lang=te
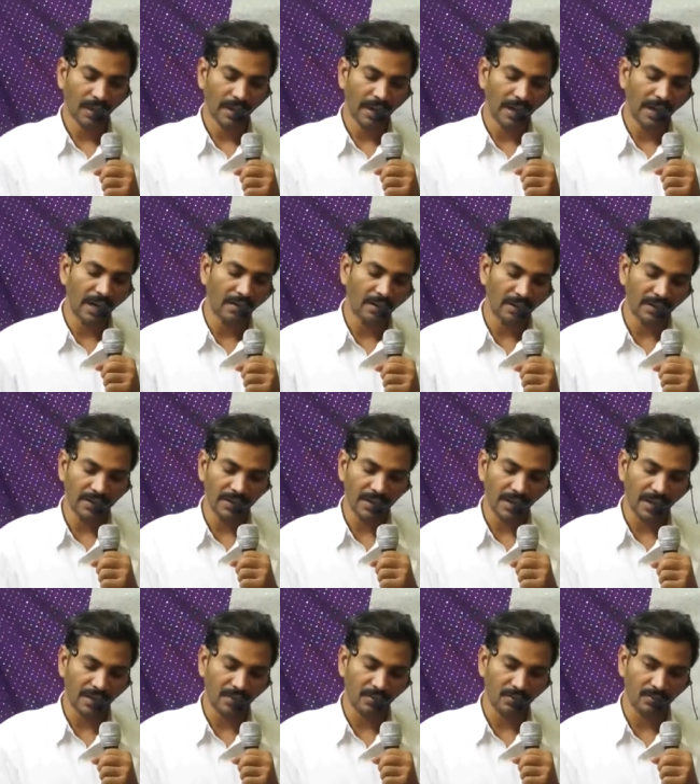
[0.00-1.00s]
ఏడవ
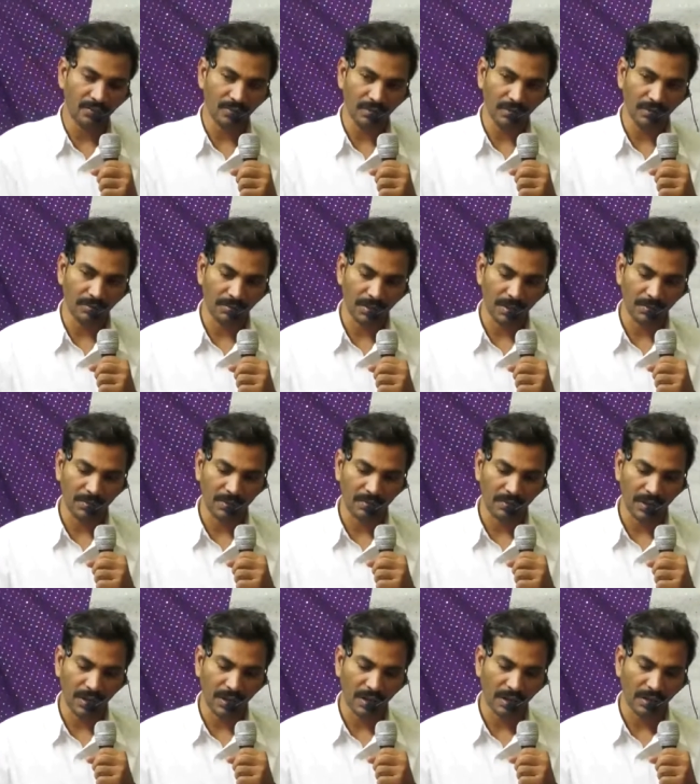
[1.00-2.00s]
అధ్యాయంలో చూద్దాం ప్రేమిన
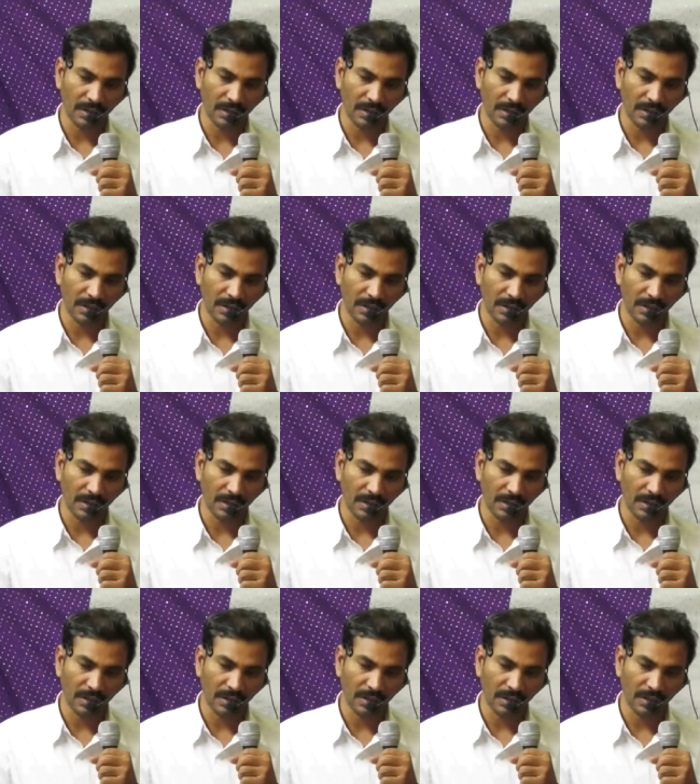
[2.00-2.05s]
వల్ల